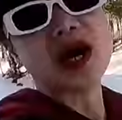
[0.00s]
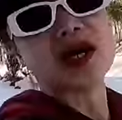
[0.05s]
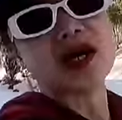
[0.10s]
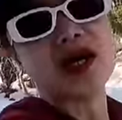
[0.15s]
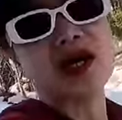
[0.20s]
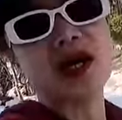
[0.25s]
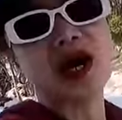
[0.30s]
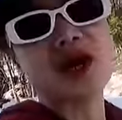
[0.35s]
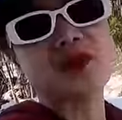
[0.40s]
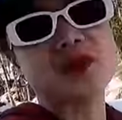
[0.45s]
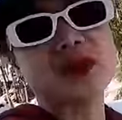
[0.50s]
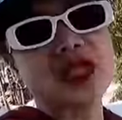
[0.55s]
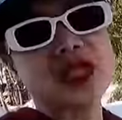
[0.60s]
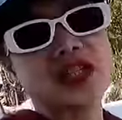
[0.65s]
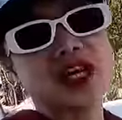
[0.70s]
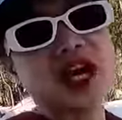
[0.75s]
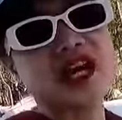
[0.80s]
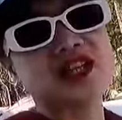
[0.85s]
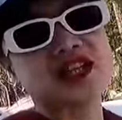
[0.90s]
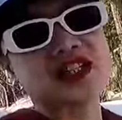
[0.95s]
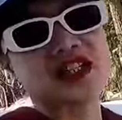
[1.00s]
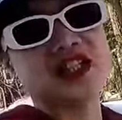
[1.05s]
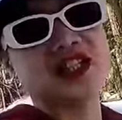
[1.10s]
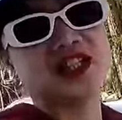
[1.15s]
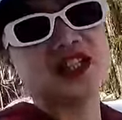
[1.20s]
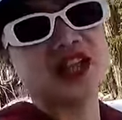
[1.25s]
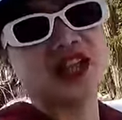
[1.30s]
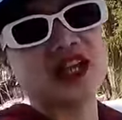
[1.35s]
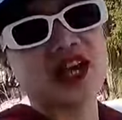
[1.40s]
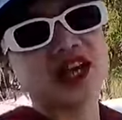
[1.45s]
parang lang si
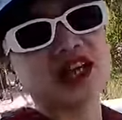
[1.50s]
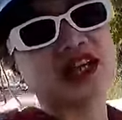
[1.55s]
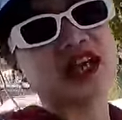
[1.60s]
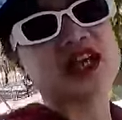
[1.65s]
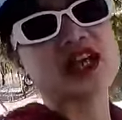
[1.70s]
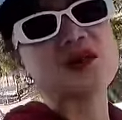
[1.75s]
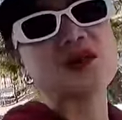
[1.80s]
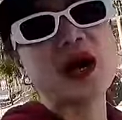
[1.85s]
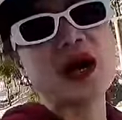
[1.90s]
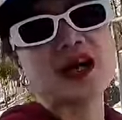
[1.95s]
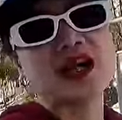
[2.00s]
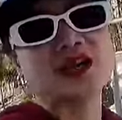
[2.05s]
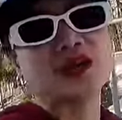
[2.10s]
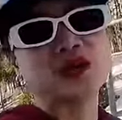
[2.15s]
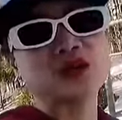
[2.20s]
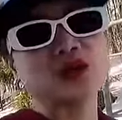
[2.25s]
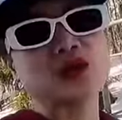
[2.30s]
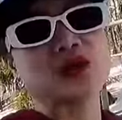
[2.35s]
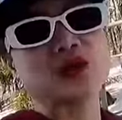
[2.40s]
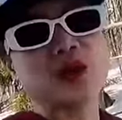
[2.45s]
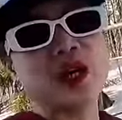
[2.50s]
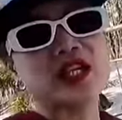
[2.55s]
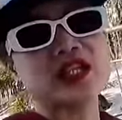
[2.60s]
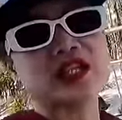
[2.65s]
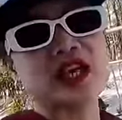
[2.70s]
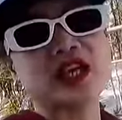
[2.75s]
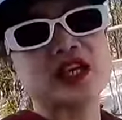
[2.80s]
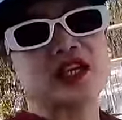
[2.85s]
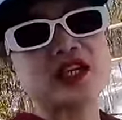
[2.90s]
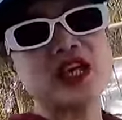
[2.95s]
Inday Karya na parang
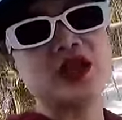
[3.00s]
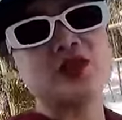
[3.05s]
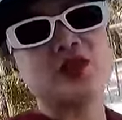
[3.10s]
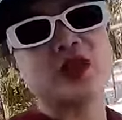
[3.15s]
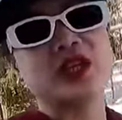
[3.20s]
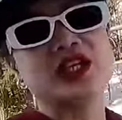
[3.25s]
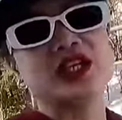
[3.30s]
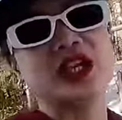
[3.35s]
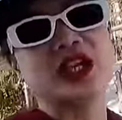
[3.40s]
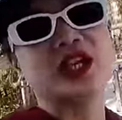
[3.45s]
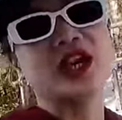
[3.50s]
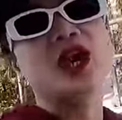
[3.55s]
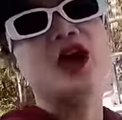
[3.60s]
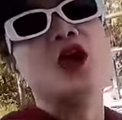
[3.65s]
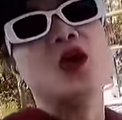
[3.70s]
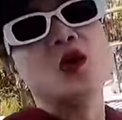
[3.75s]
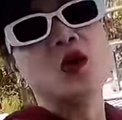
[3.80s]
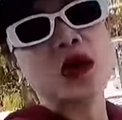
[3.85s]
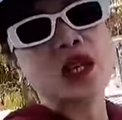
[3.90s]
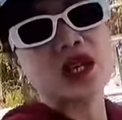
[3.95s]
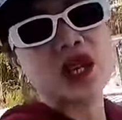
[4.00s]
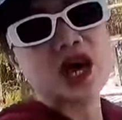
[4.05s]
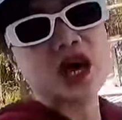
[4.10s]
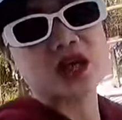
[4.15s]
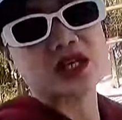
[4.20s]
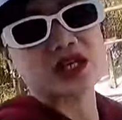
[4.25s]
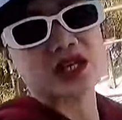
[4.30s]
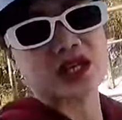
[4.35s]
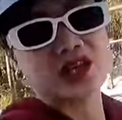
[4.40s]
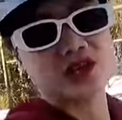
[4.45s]
toothpaste na hindi pwedeng
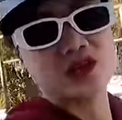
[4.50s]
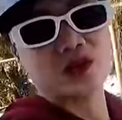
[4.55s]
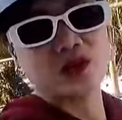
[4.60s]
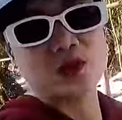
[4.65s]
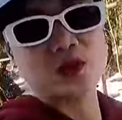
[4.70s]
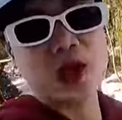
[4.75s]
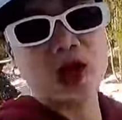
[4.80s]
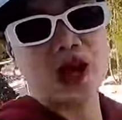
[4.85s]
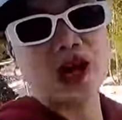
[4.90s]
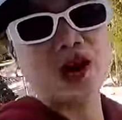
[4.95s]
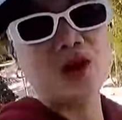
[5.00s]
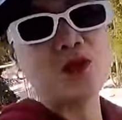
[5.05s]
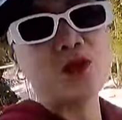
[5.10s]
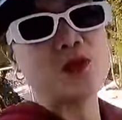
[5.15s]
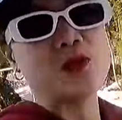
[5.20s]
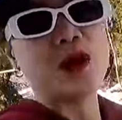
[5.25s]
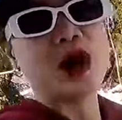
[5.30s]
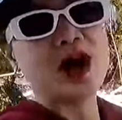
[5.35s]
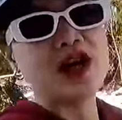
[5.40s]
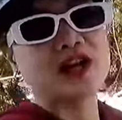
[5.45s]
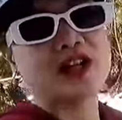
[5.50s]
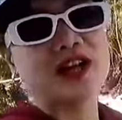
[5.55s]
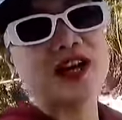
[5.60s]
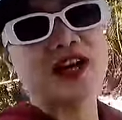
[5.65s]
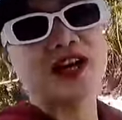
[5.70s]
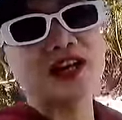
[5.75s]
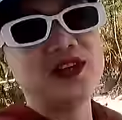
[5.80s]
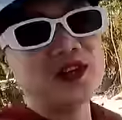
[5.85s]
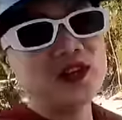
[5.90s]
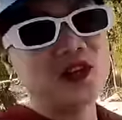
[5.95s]
wala sa inyong mga
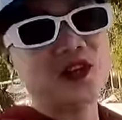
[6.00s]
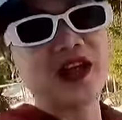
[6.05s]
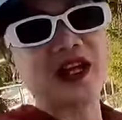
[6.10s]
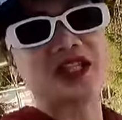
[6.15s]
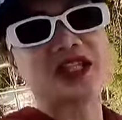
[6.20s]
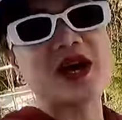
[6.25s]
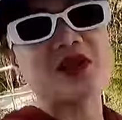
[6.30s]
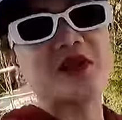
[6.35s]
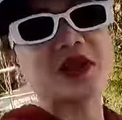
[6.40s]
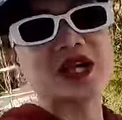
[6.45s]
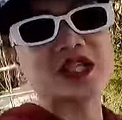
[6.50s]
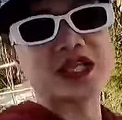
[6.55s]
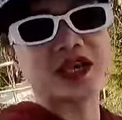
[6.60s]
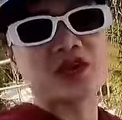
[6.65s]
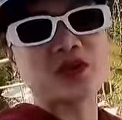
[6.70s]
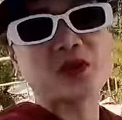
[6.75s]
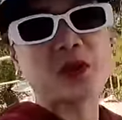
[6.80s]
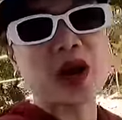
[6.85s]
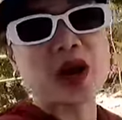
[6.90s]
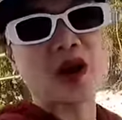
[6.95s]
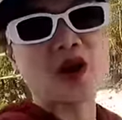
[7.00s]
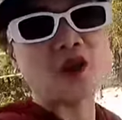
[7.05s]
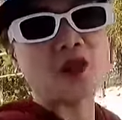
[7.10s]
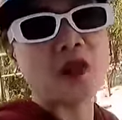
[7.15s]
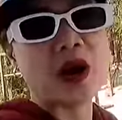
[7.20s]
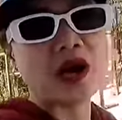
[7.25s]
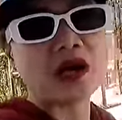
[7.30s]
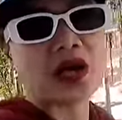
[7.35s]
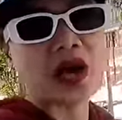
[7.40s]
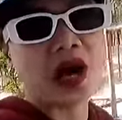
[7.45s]
umaga. Hello, kasama na sa inyong mga
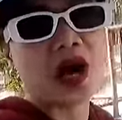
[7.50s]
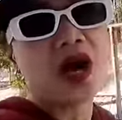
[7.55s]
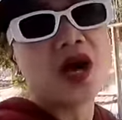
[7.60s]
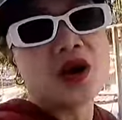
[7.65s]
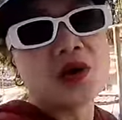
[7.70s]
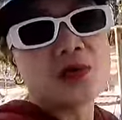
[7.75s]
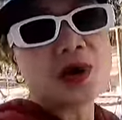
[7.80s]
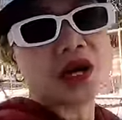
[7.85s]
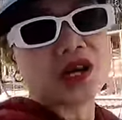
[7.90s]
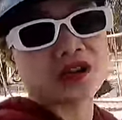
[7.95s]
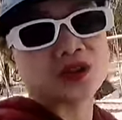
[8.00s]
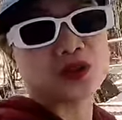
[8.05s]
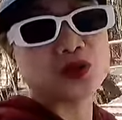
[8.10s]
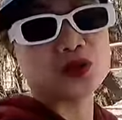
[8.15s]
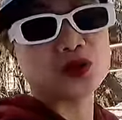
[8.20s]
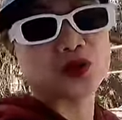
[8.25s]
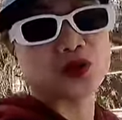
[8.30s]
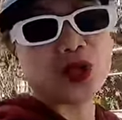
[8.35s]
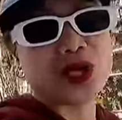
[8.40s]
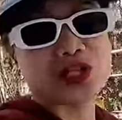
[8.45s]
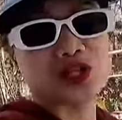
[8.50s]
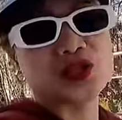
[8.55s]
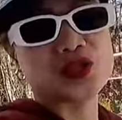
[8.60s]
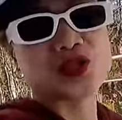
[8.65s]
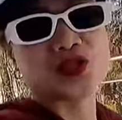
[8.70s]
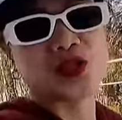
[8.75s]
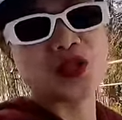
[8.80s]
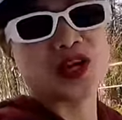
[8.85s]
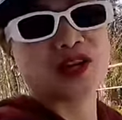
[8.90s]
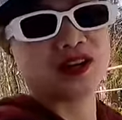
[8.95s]
umaga, parang toothbrush
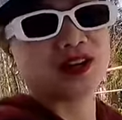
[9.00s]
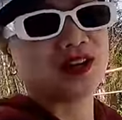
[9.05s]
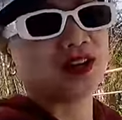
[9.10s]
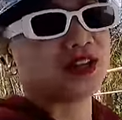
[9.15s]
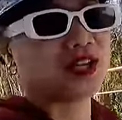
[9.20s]
niyo lang